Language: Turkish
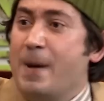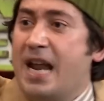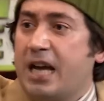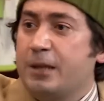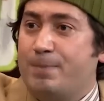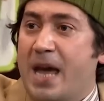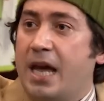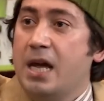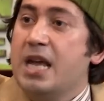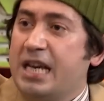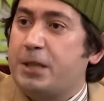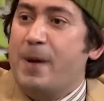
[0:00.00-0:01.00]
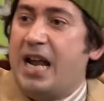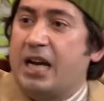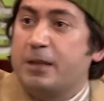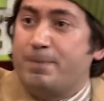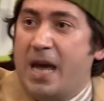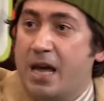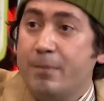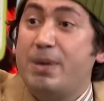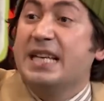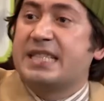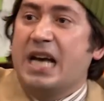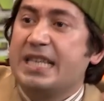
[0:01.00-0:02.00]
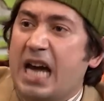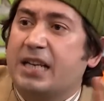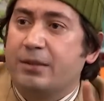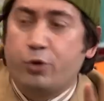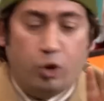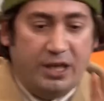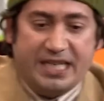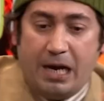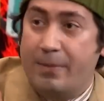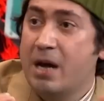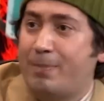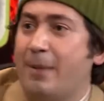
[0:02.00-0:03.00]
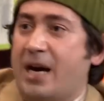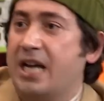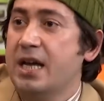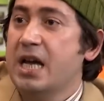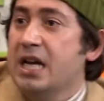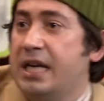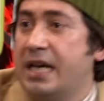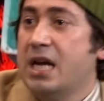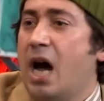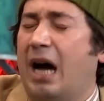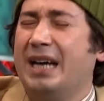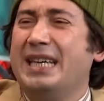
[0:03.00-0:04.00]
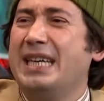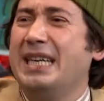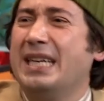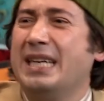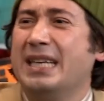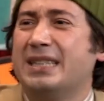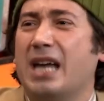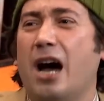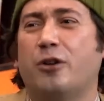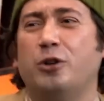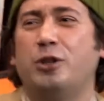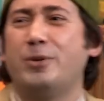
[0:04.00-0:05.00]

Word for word: hiç merak etme, hiç merak etme. Ben sana yardımcı olacağım. Bana bak. Ay, daha